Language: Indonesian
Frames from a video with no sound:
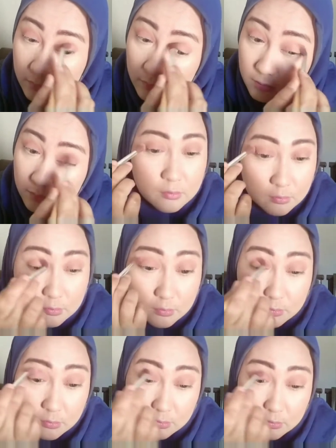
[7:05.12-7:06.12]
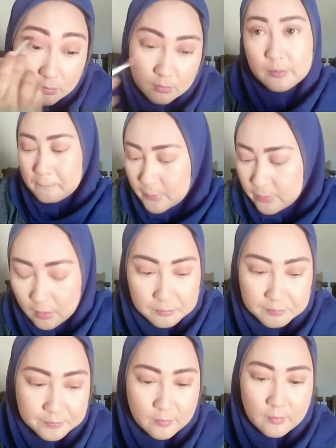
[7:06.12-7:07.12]
lanjut aku pakai warna
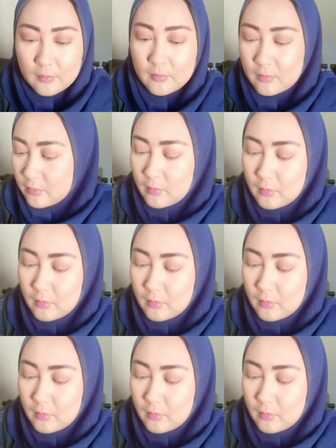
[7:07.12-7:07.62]
pink